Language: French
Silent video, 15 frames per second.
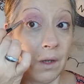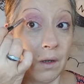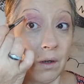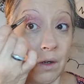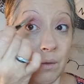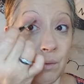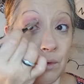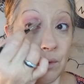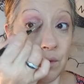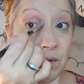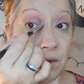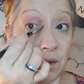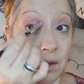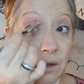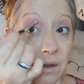Comme
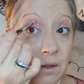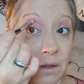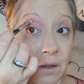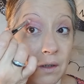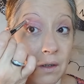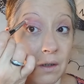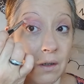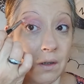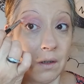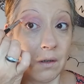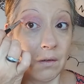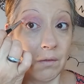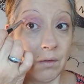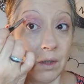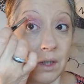ceci.
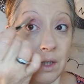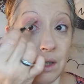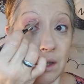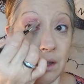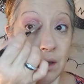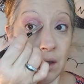Vous voyez